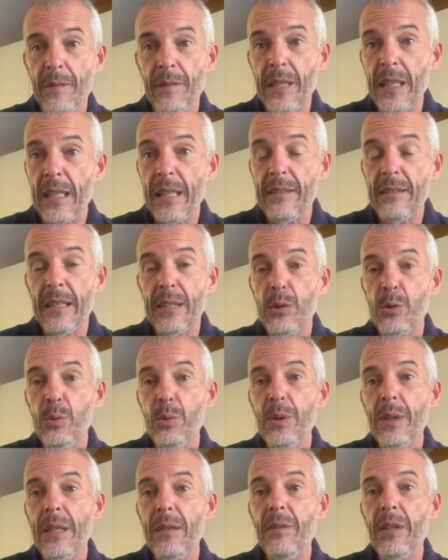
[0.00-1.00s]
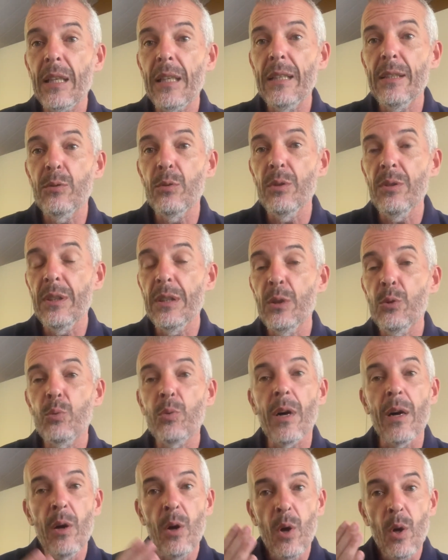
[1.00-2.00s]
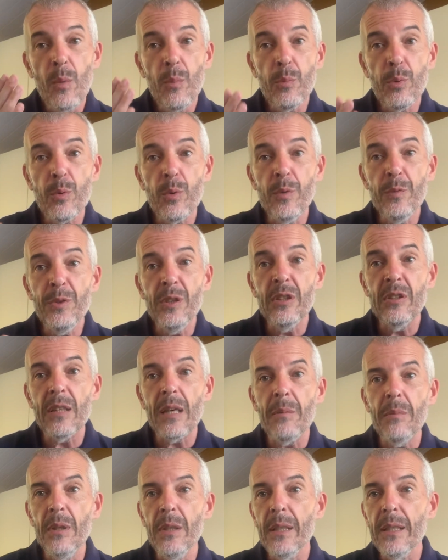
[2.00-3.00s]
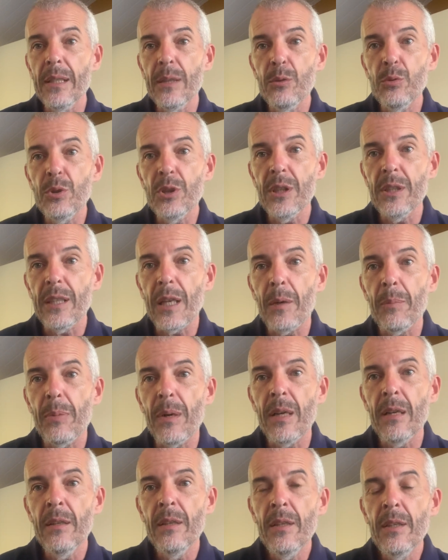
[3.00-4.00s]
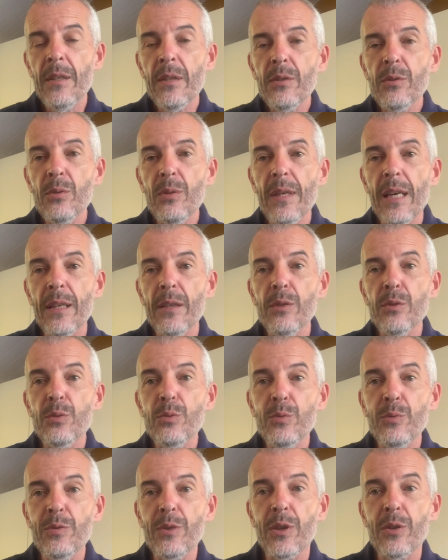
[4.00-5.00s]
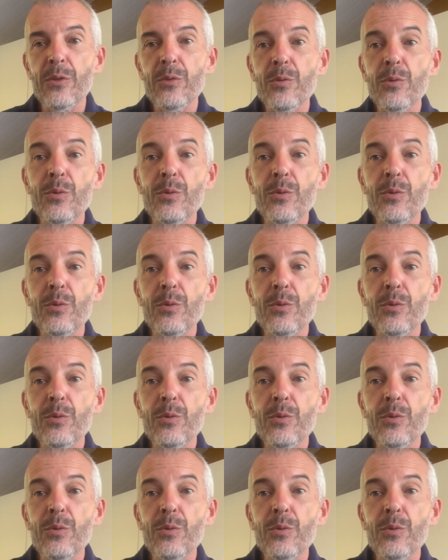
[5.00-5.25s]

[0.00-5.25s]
avec la nature et avec les autres qui soit profitable et qui ne génère pas de la souffrance.